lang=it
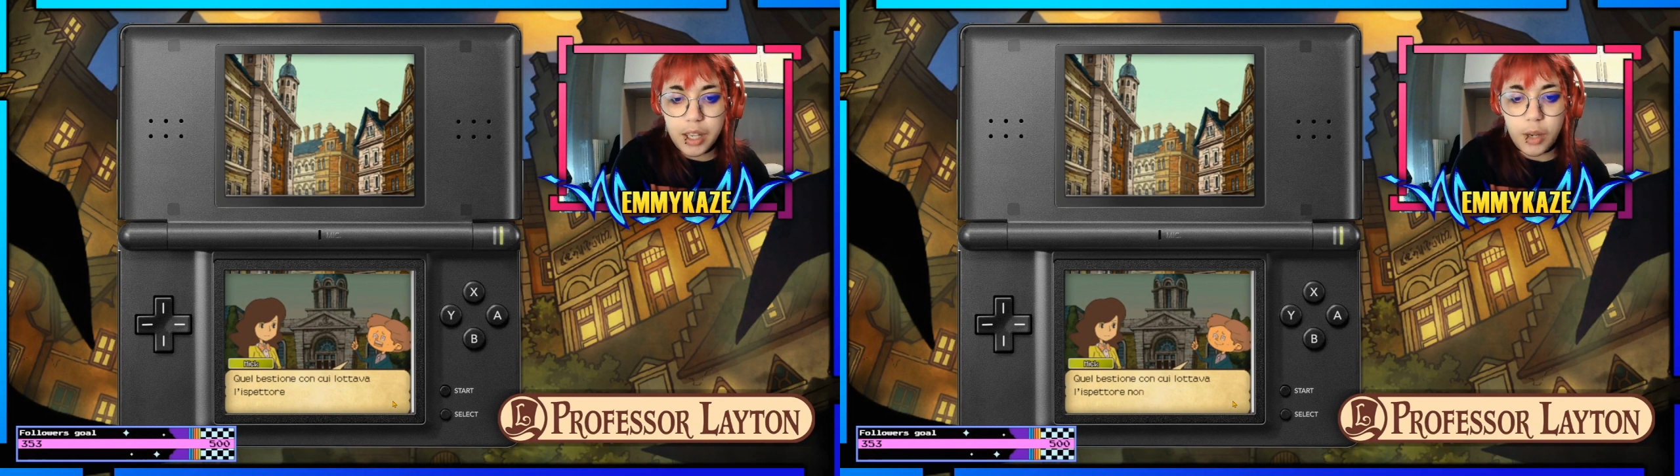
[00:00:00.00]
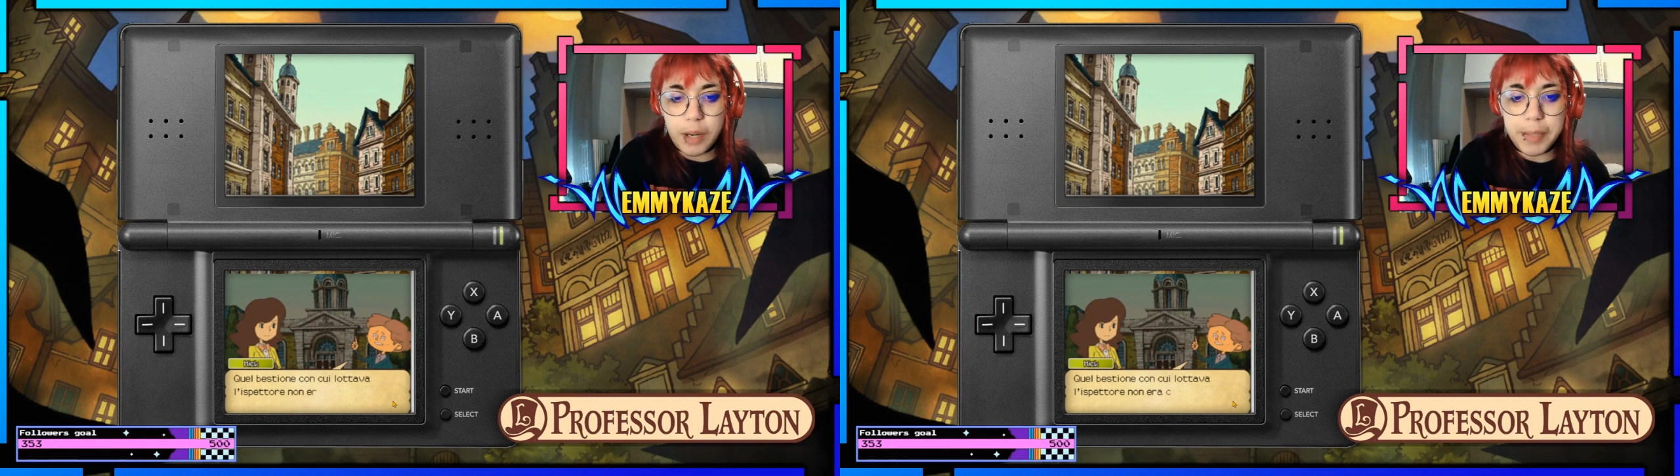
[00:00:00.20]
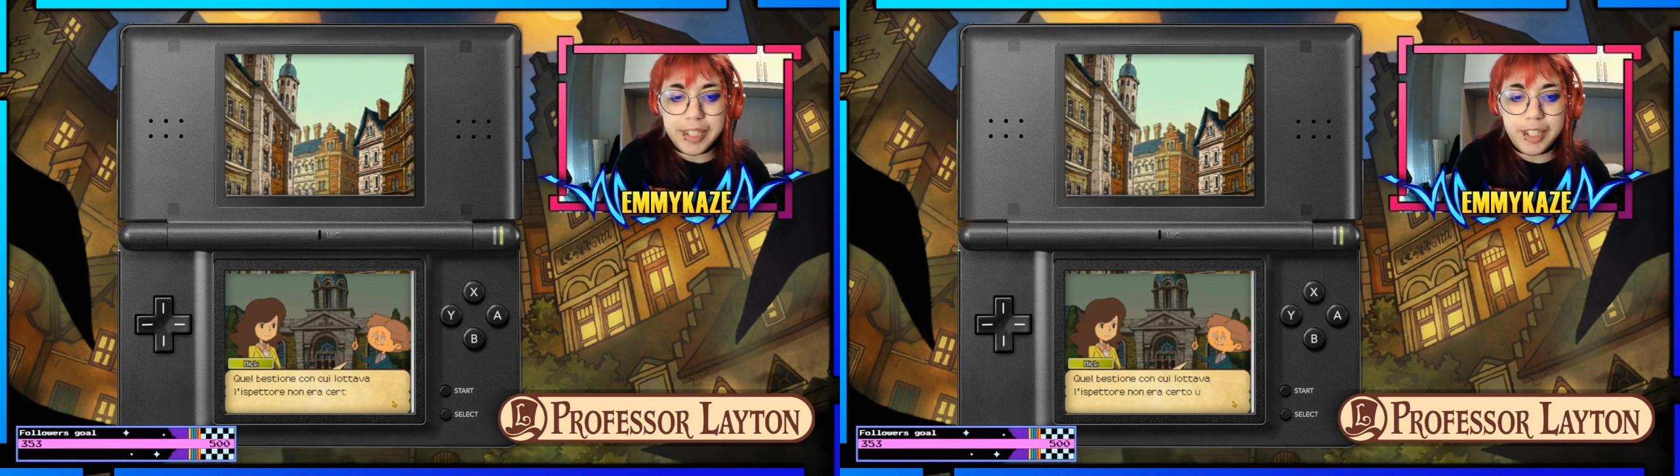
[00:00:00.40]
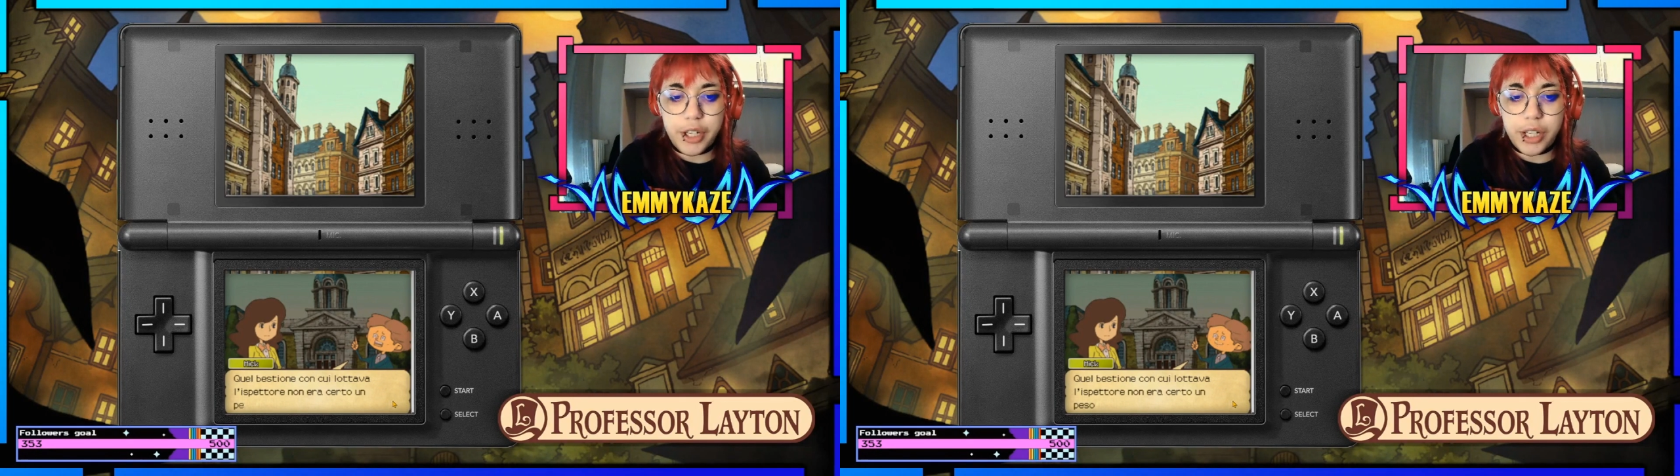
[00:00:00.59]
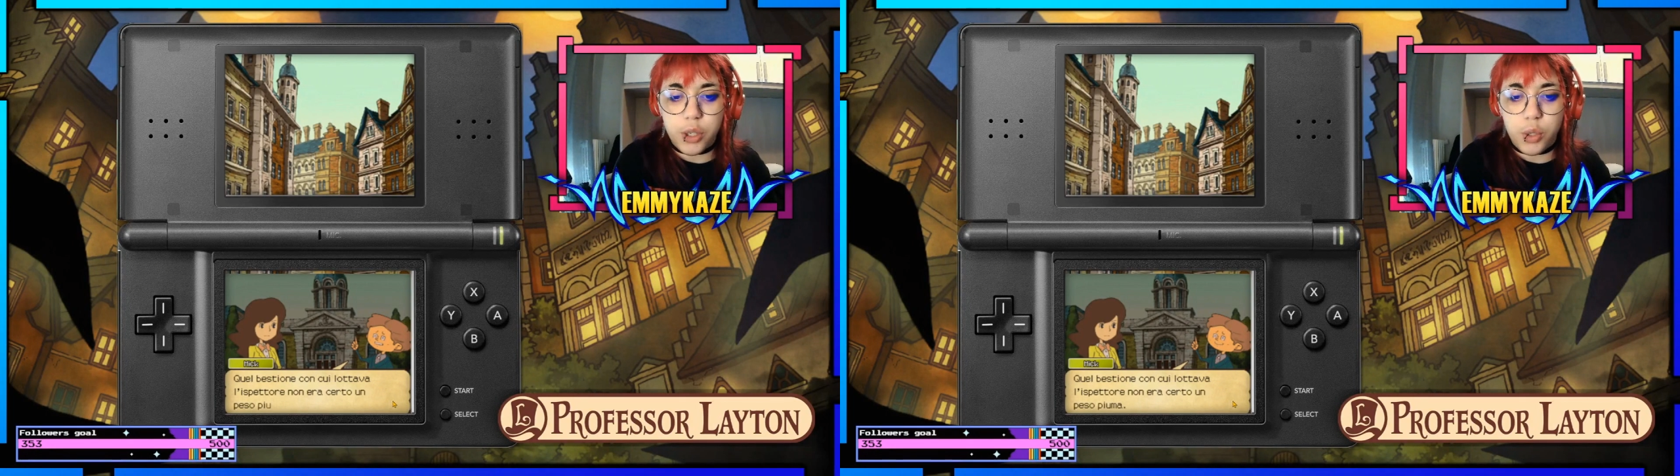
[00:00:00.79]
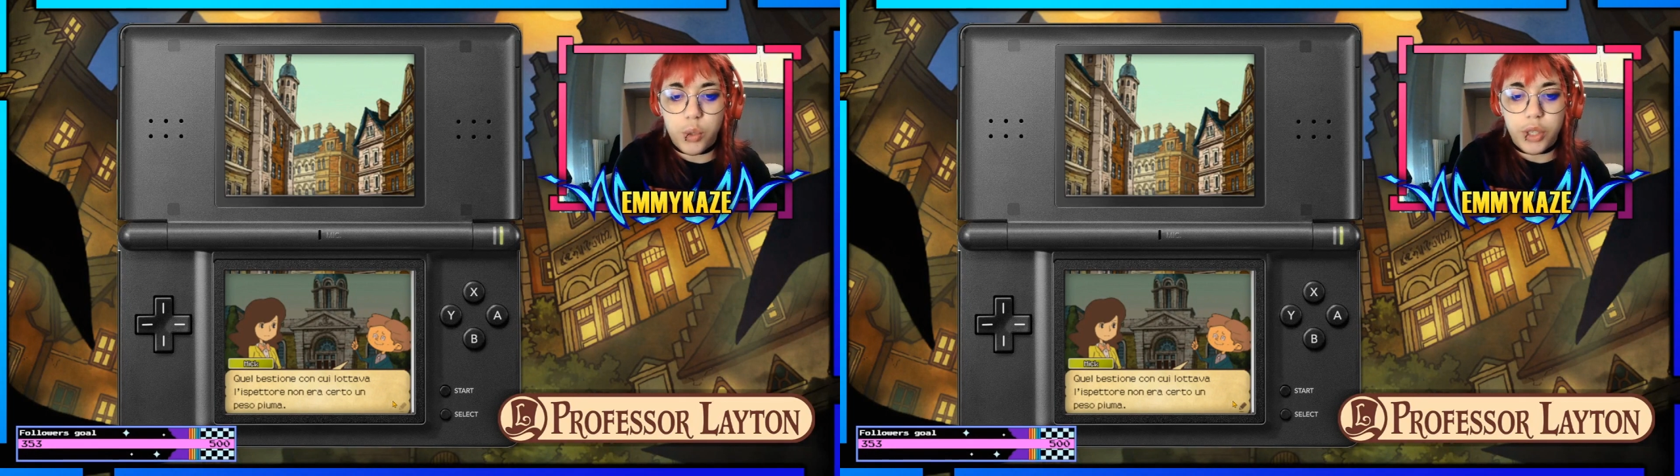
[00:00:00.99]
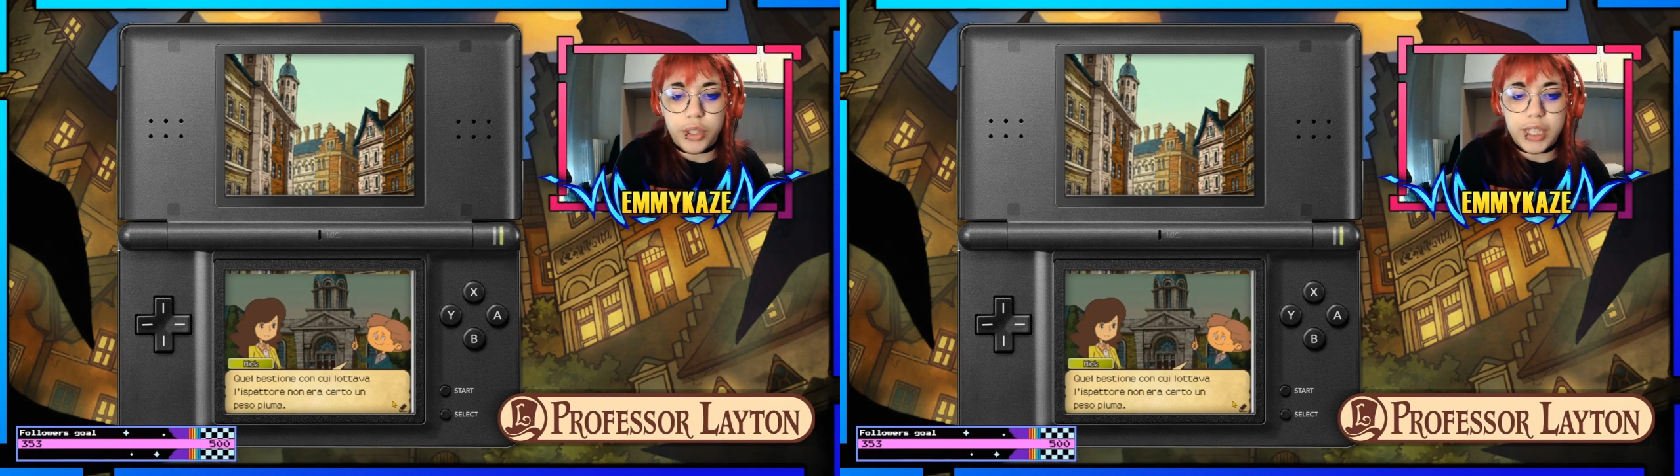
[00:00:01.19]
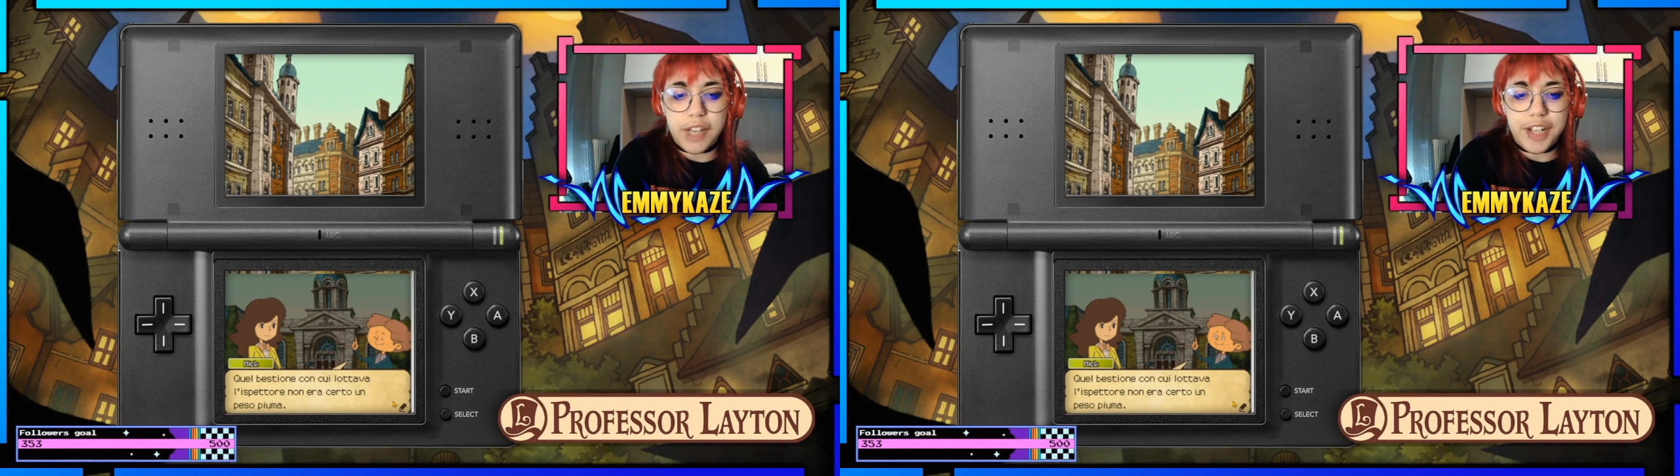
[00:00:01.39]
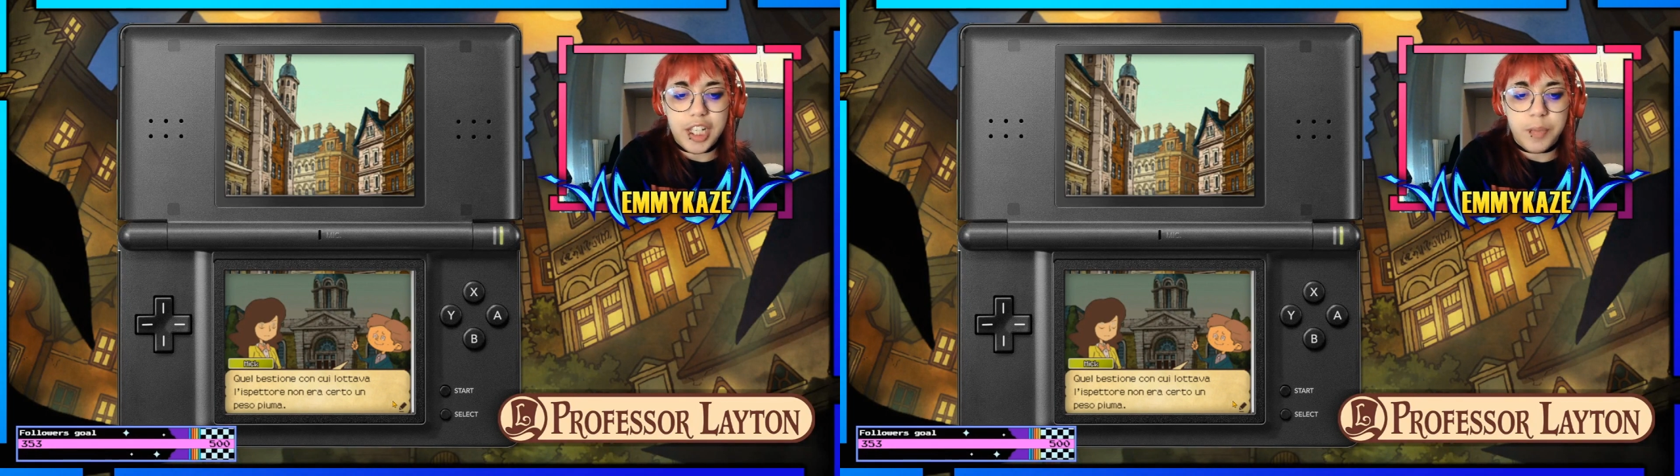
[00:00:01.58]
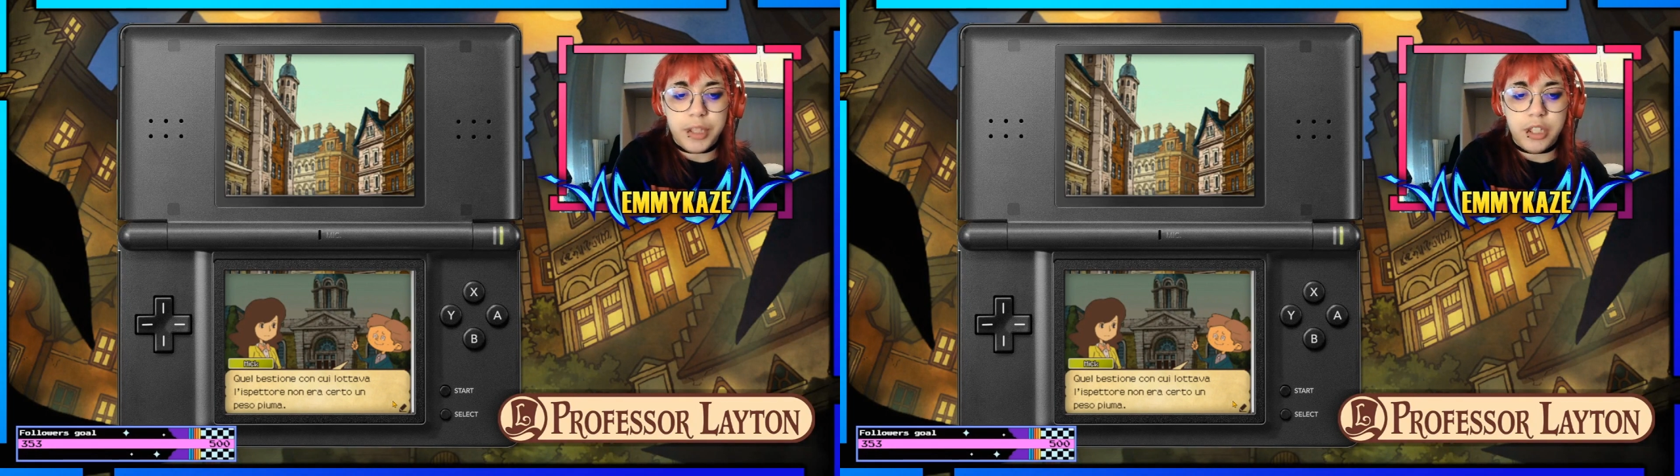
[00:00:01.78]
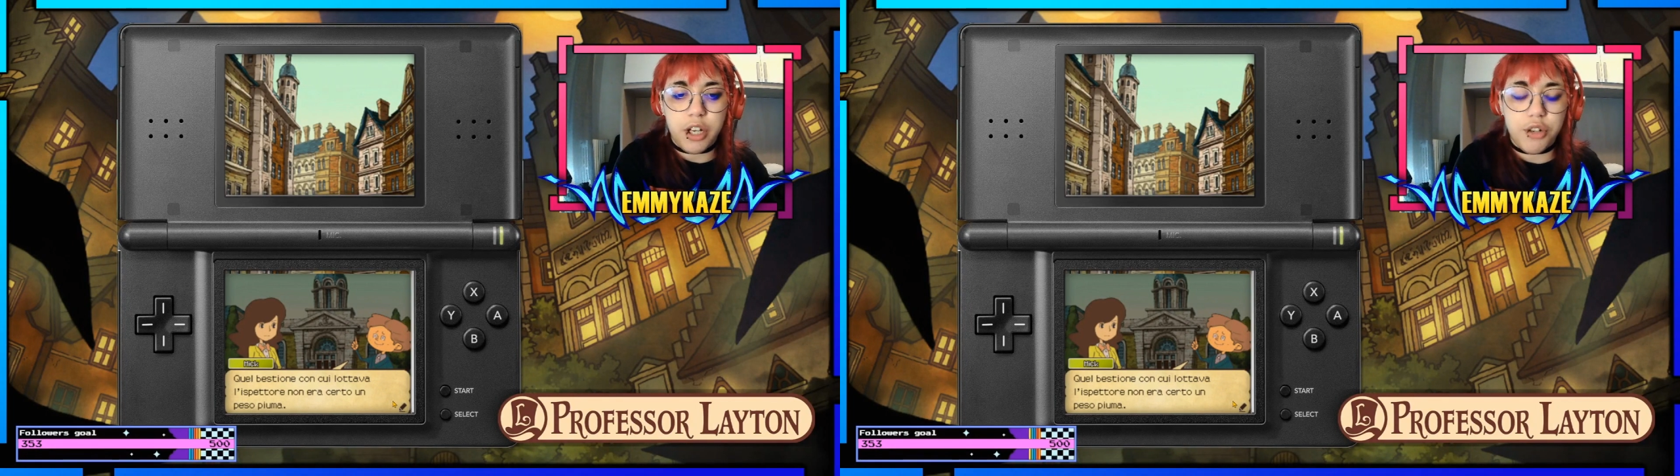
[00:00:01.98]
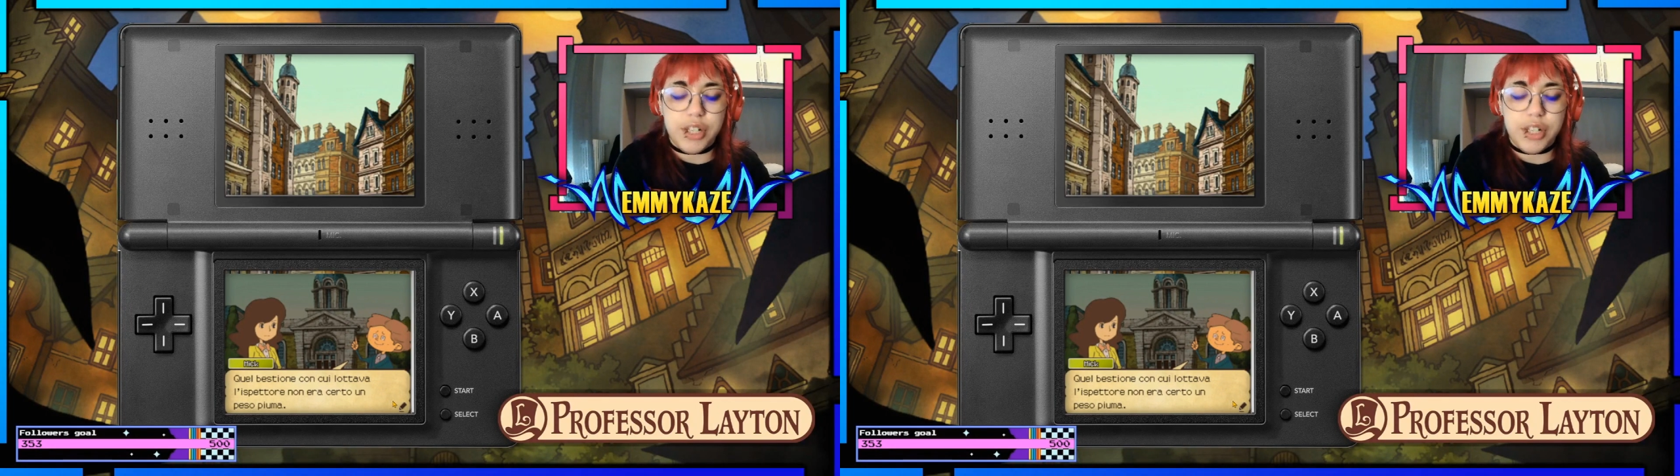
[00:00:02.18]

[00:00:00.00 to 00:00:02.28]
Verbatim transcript: Quel bestione col cui lottava l'ispettore